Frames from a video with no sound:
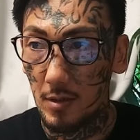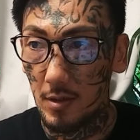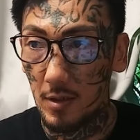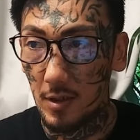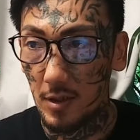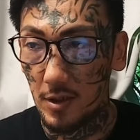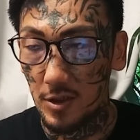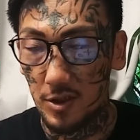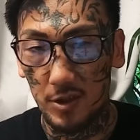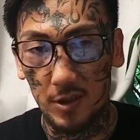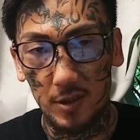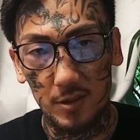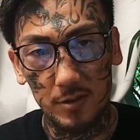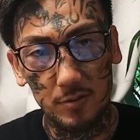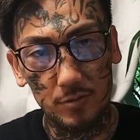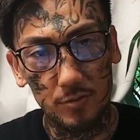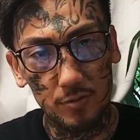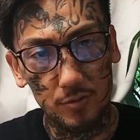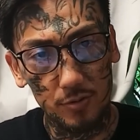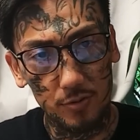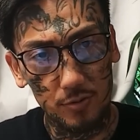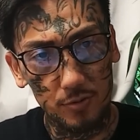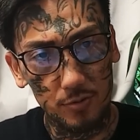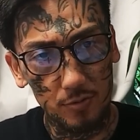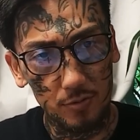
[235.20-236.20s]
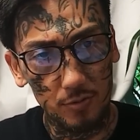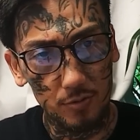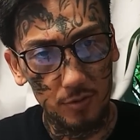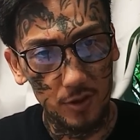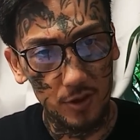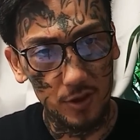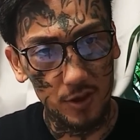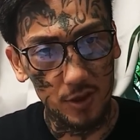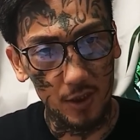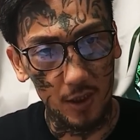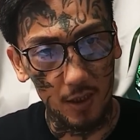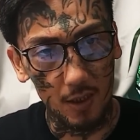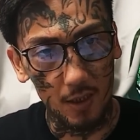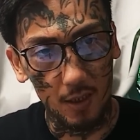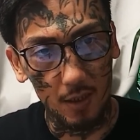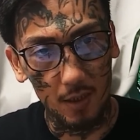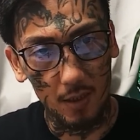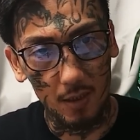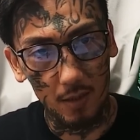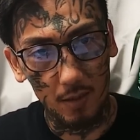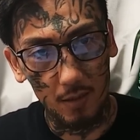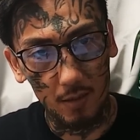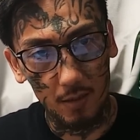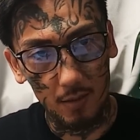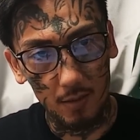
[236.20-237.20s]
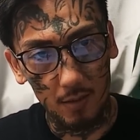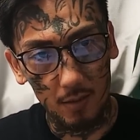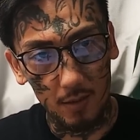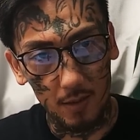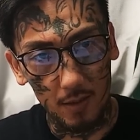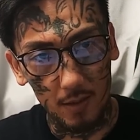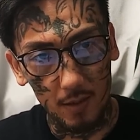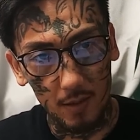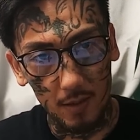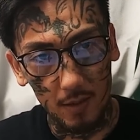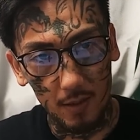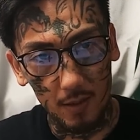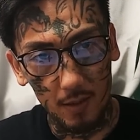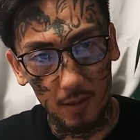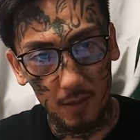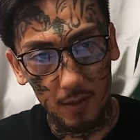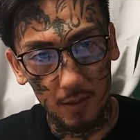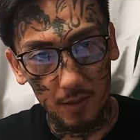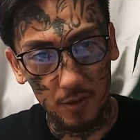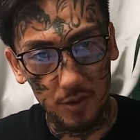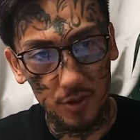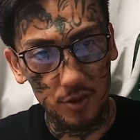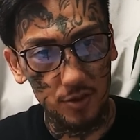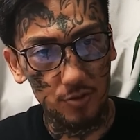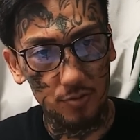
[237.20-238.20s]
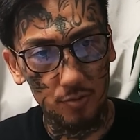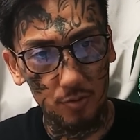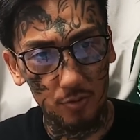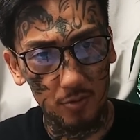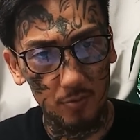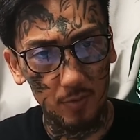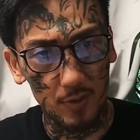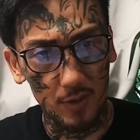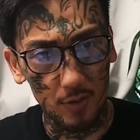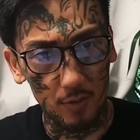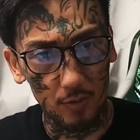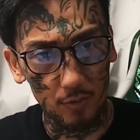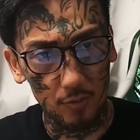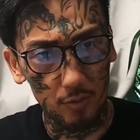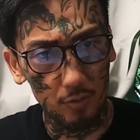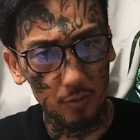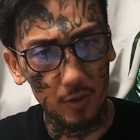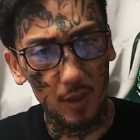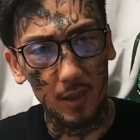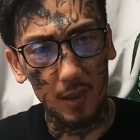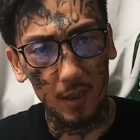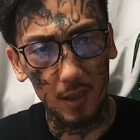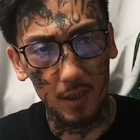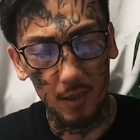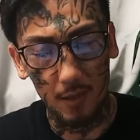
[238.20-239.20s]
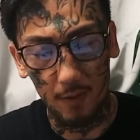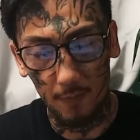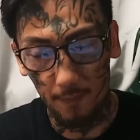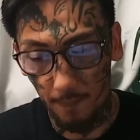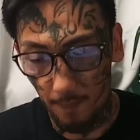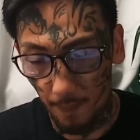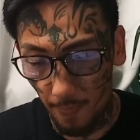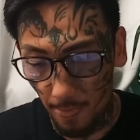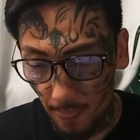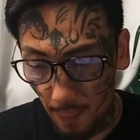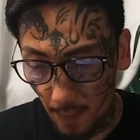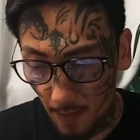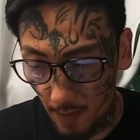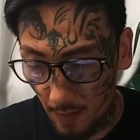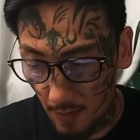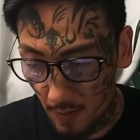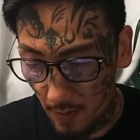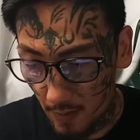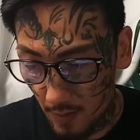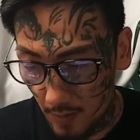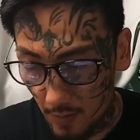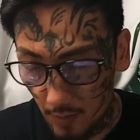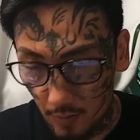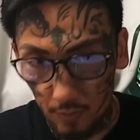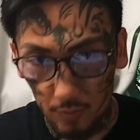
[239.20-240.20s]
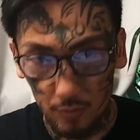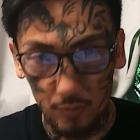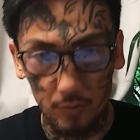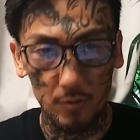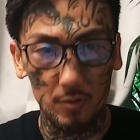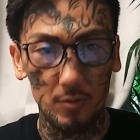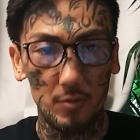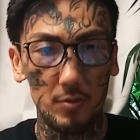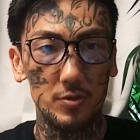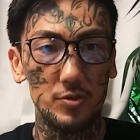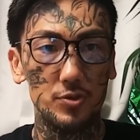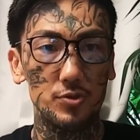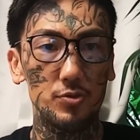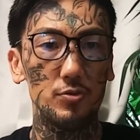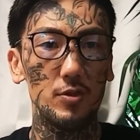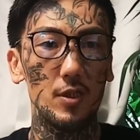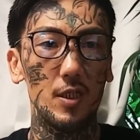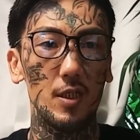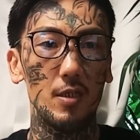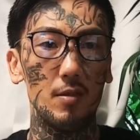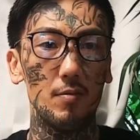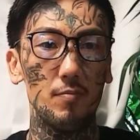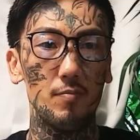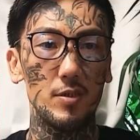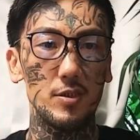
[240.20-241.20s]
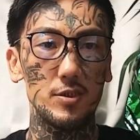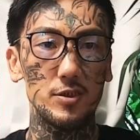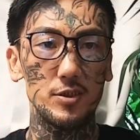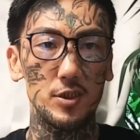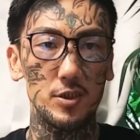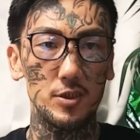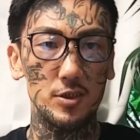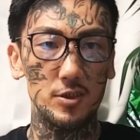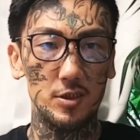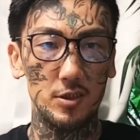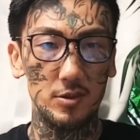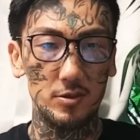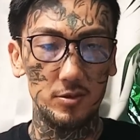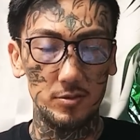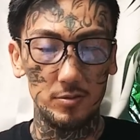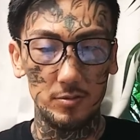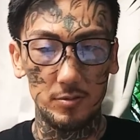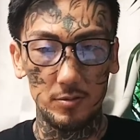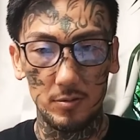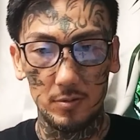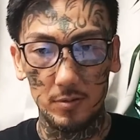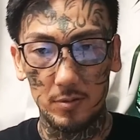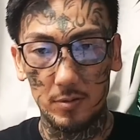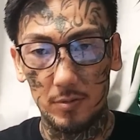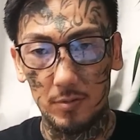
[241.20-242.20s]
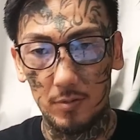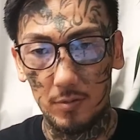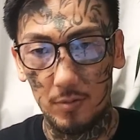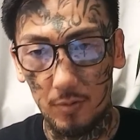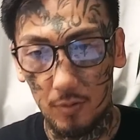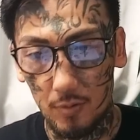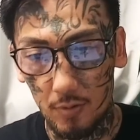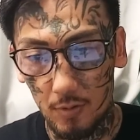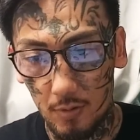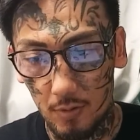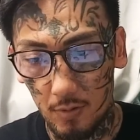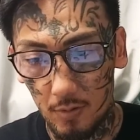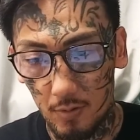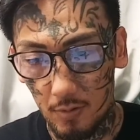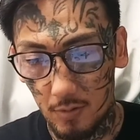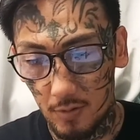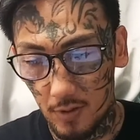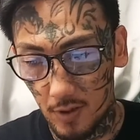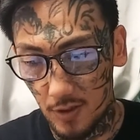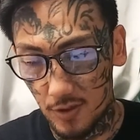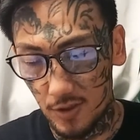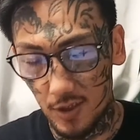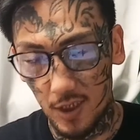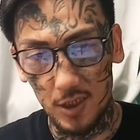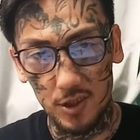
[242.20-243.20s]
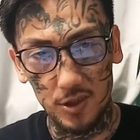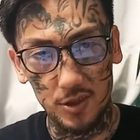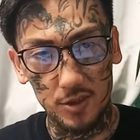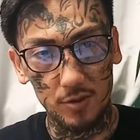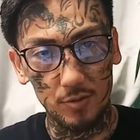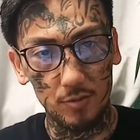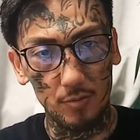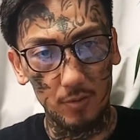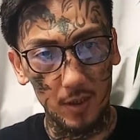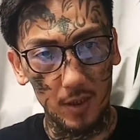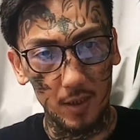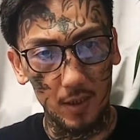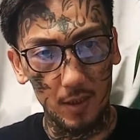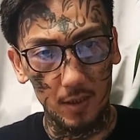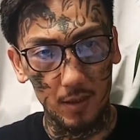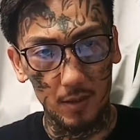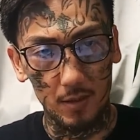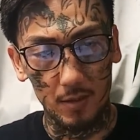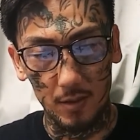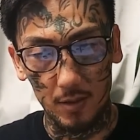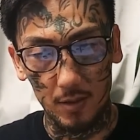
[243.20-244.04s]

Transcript: えー、7月の16日から、えー、26までの10日間、この初代メッセージシャツと最新のね、